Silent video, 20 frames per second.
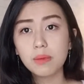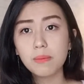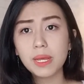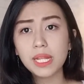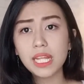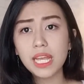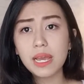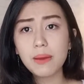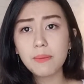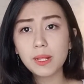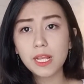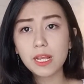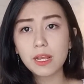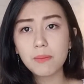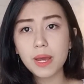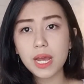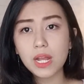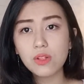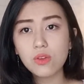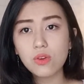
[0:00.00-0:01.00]
gimana ya pergi ke
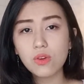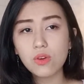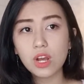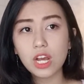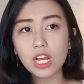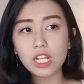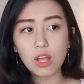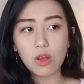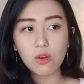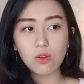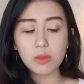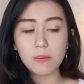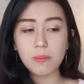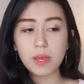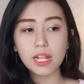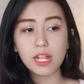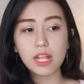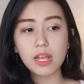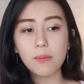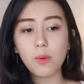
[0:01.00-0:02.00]
Bandung nggak tahu
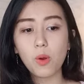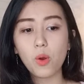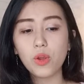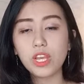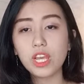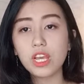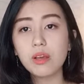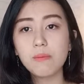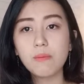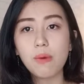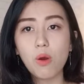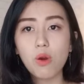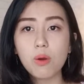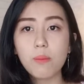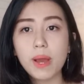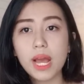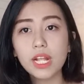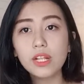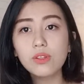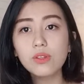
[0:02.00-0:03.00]
gimana pokoknya mau ke
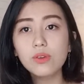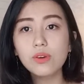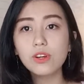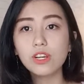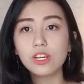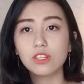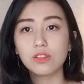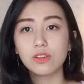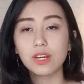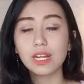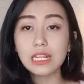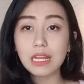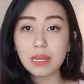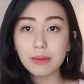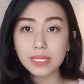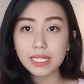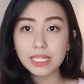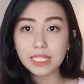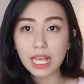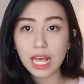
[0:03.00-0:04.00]
Bandung gitu kan
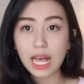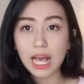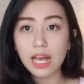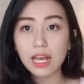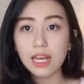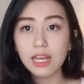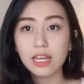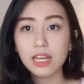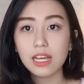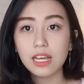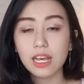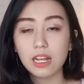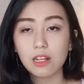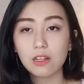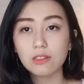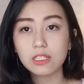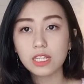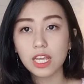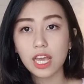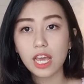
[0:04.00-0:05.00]
nggak bisa
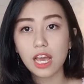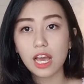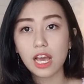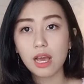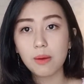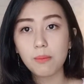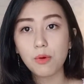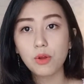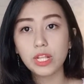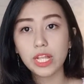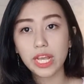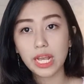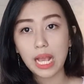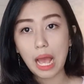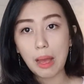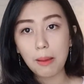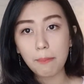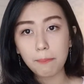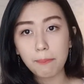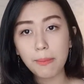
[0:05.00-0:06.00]
harus kayak mau naik
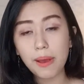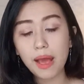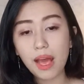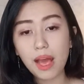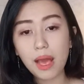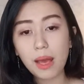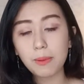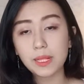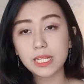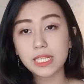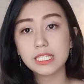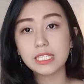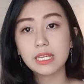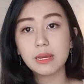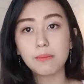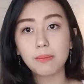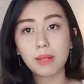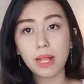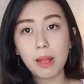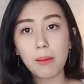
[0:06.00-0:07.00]
apa, pergi
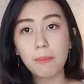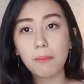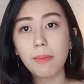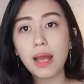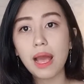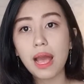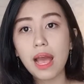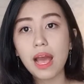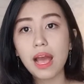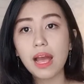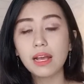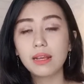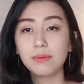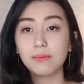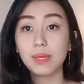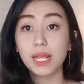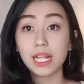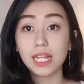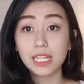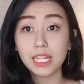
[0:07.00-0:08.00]
jam berapa,
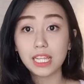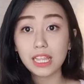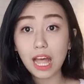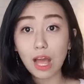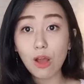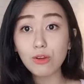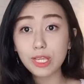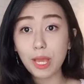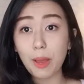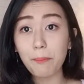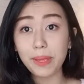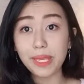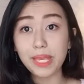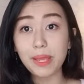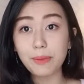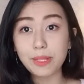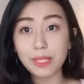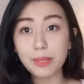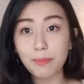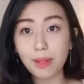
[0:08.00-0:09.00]
biar kita tahu nyampe
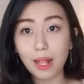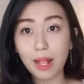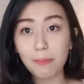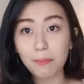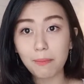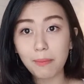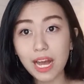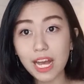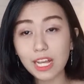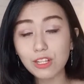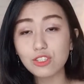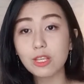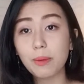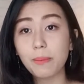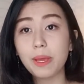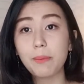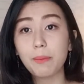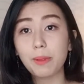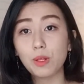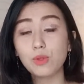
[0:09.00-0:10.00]
nya jam berapa, terus
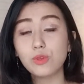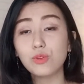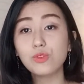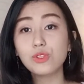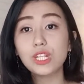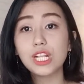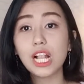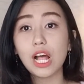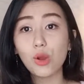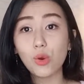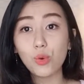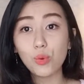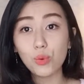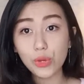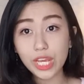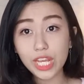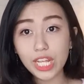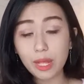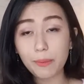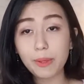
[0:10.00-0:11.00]
apa yang perlu
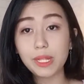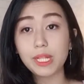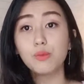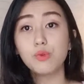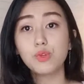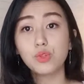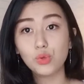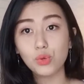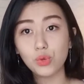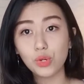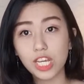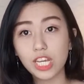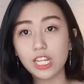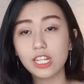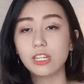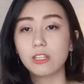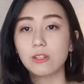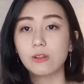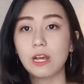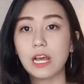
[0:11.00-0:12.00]
dilakuin, apa yang
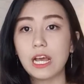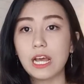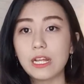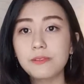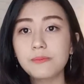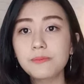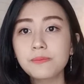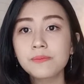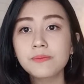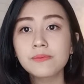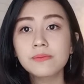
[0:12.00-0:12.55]
dibutuhin gitu kan.